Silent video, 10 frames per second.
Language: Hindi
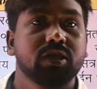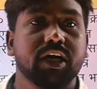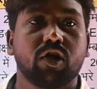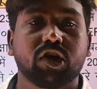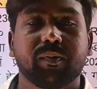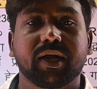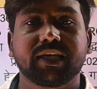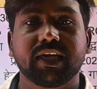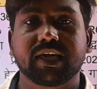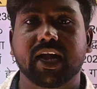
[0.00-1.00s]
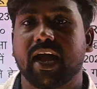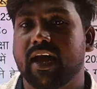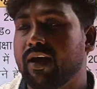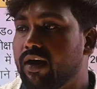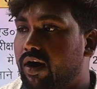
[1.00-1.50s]
ये नोटिफिकेशन क्या
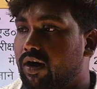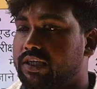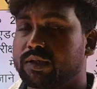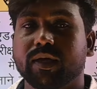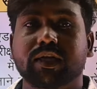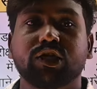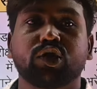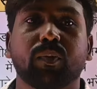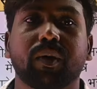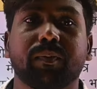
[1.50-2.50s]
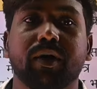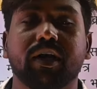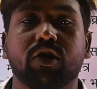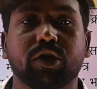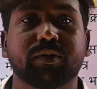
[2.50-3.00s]
है और इस पर किस टॉपिक
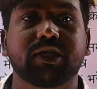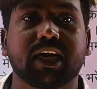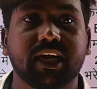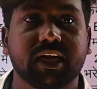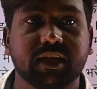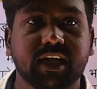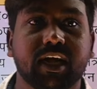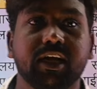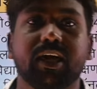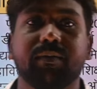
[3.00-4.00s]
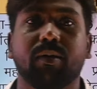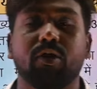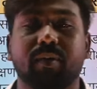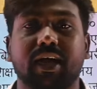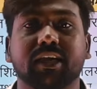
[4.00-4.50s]
पे नोटिफिकेशन जारी कर दिया गया ये भी हम
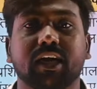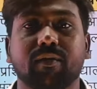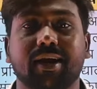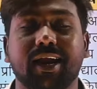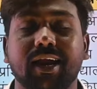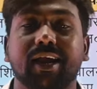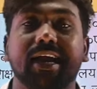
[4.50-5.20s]
लोग बात करने वाले हैं